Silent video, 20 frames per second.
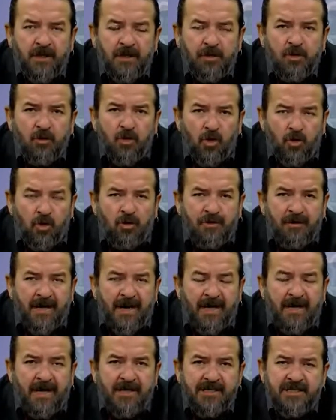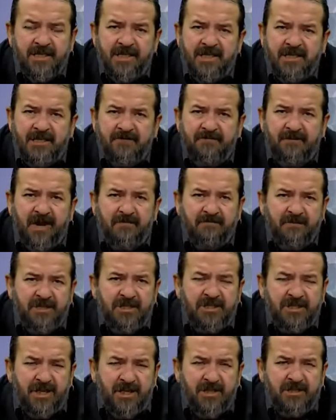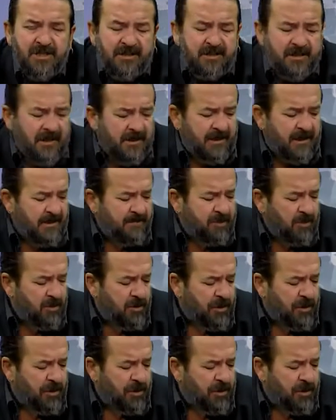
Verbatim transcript: Çünkü o noktaya gelecek. istifa etmesi çağrısı çağrılar yapıyor.